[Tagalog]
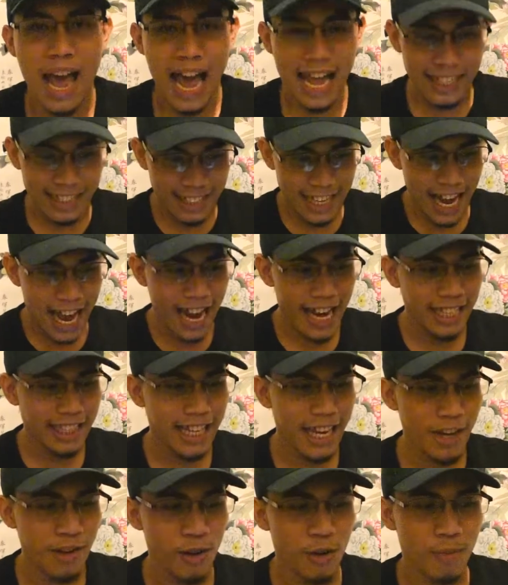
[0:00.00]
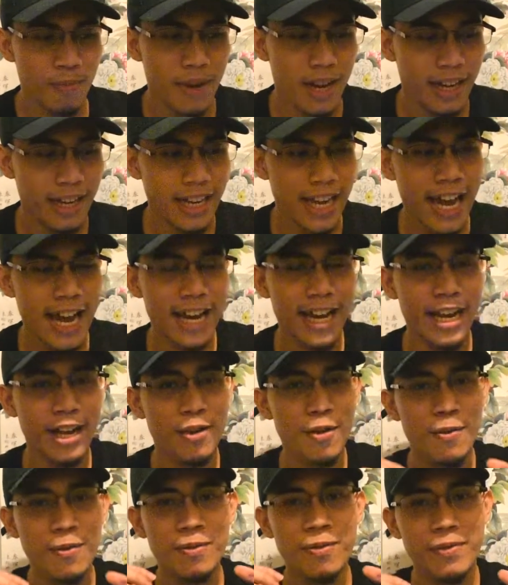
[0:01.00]
at kahit anong mangyari
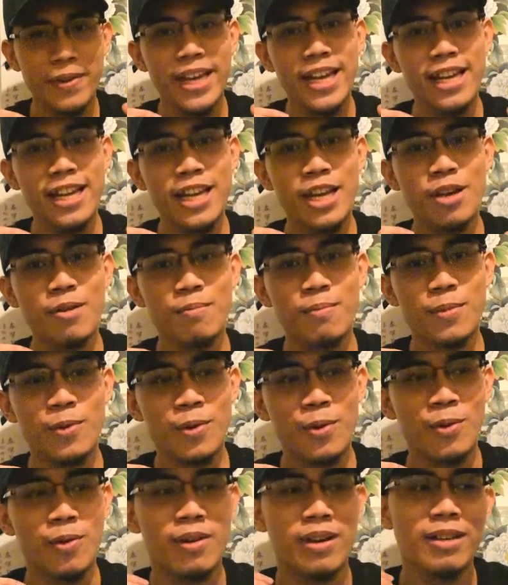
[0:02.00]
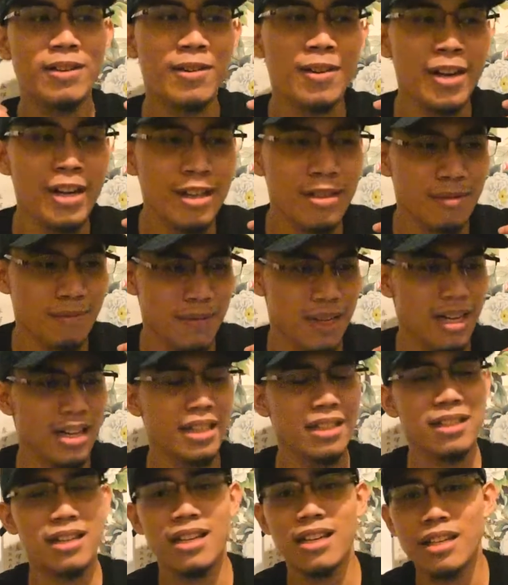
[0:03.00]
kung feeling mo, Lord,
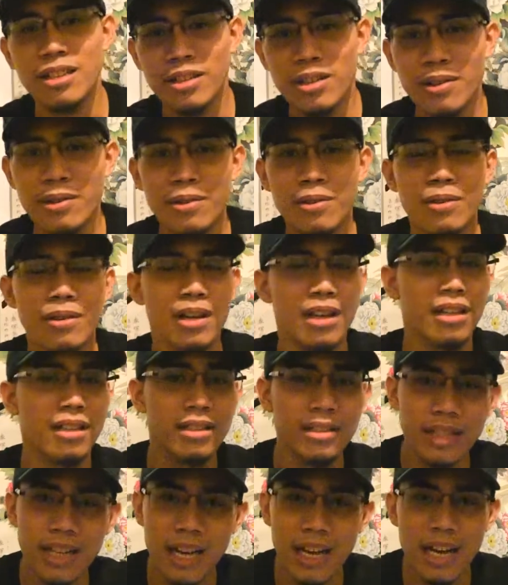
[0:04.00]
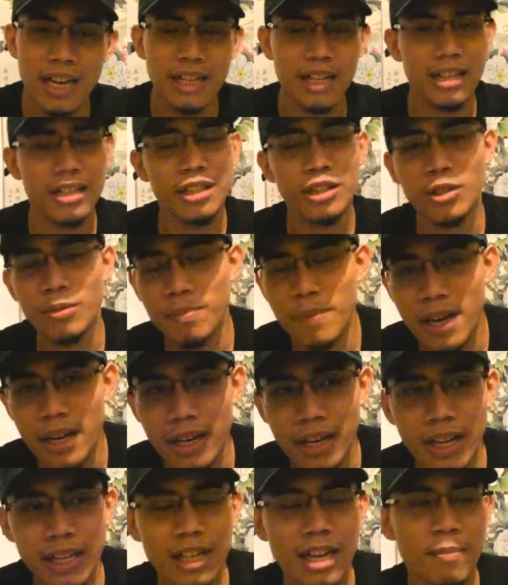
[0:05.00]
bakit ganito, ganyan, ganito pa
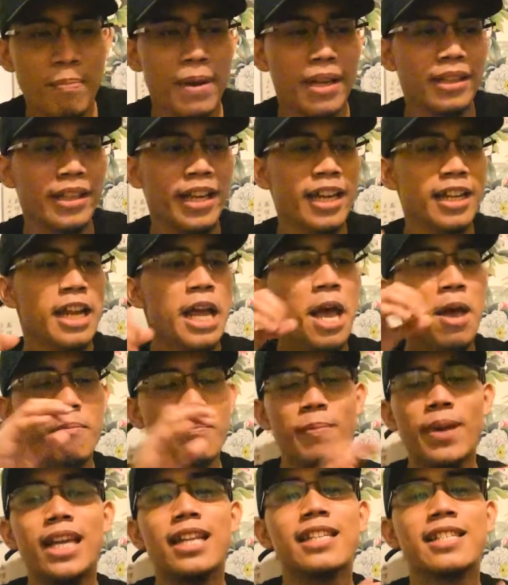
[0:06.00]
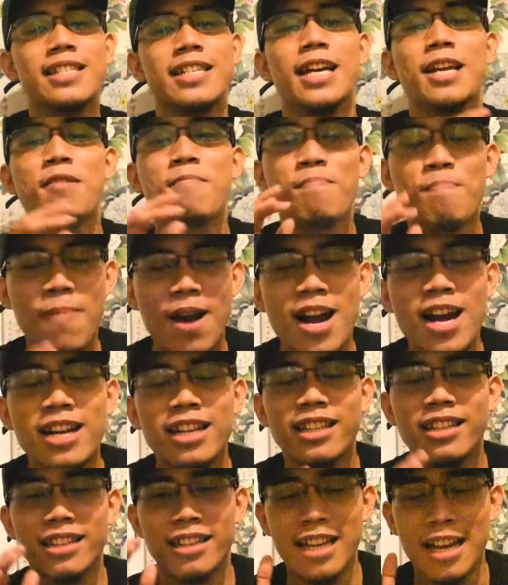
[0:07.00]
rin kapatid. Minsan part
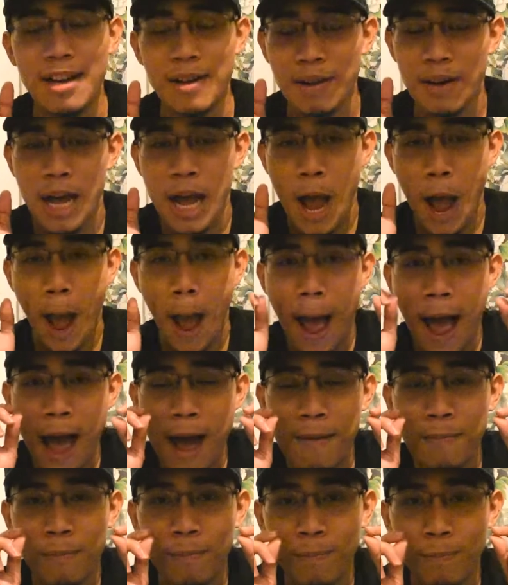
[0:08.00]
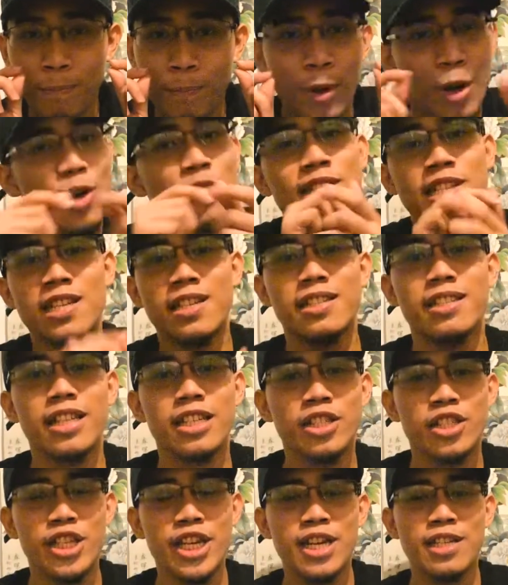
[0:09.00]
ng um, process ni
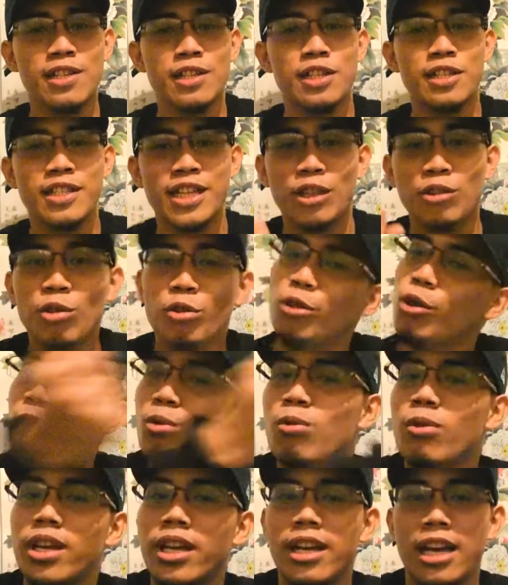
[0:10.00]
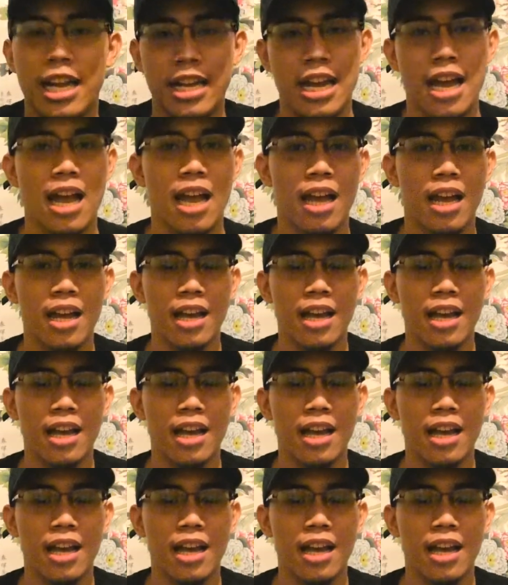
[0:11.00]
Jesus na dudurugin ka niya